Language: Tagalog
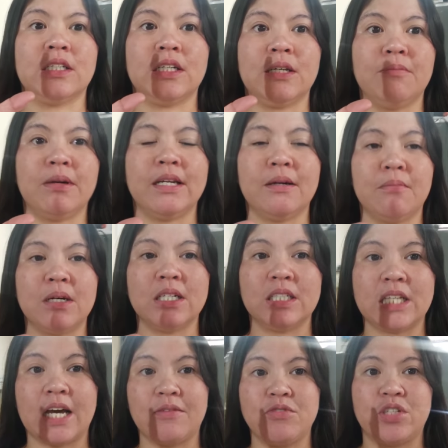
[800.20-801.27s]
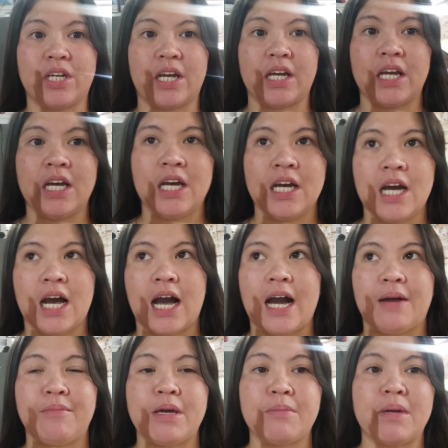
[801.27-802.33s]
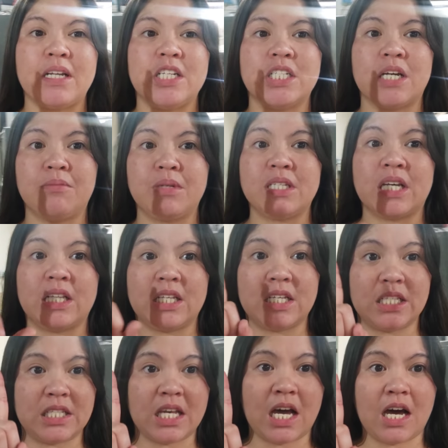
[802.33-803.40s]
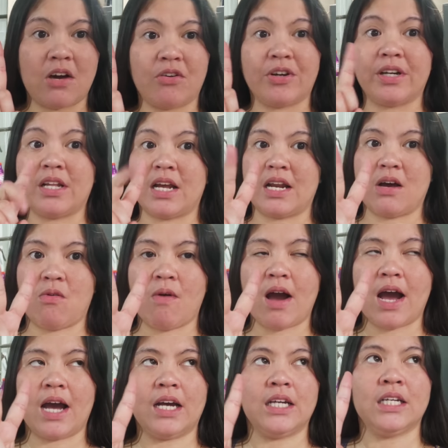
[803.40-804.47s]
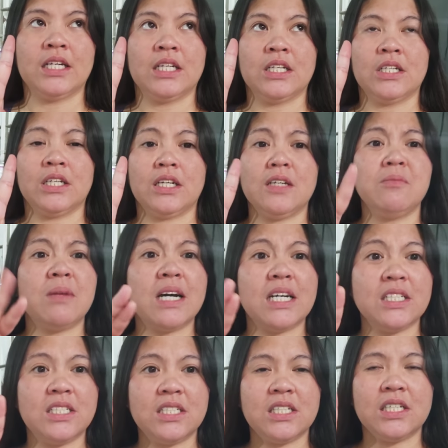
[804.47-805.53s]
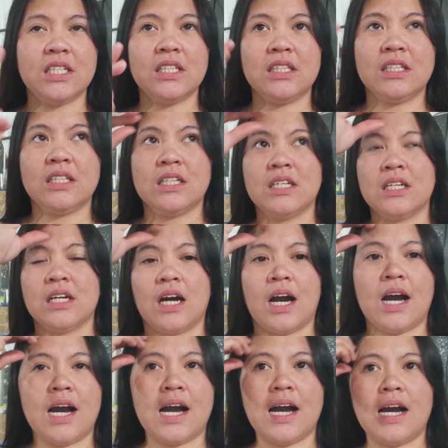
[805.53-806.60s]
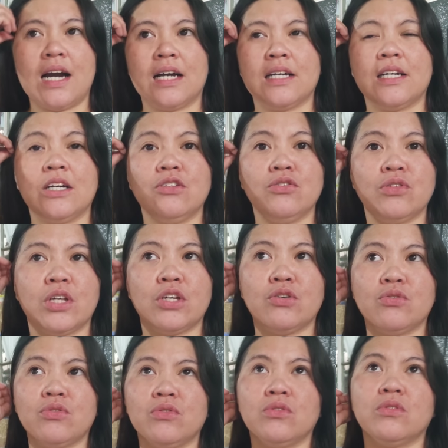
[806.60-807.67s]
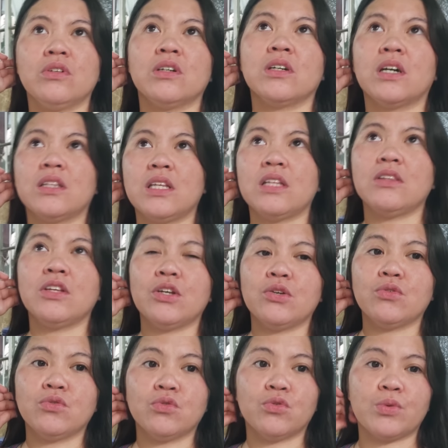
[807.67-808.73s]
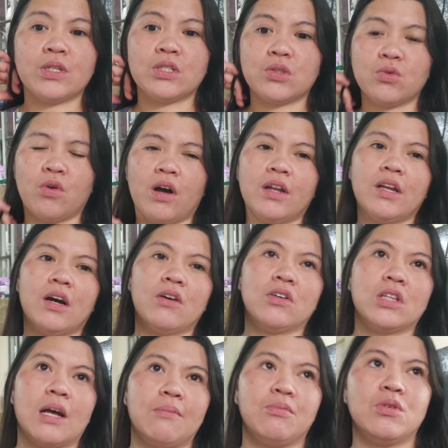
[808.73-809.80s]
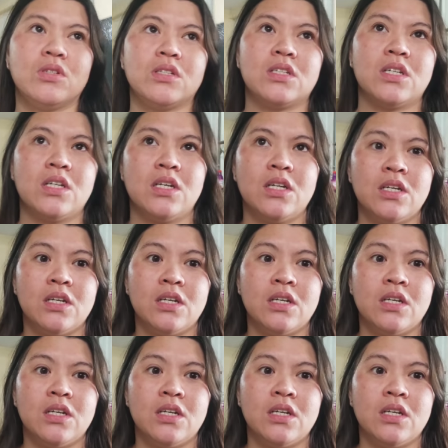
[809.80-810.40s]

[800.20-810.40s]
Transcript: iba namang subject, uh, may mali siya minsan isa or dalawa. Imagine, ah, uh, ganun na yung katindi yung quiz nung anak ko. Tapos,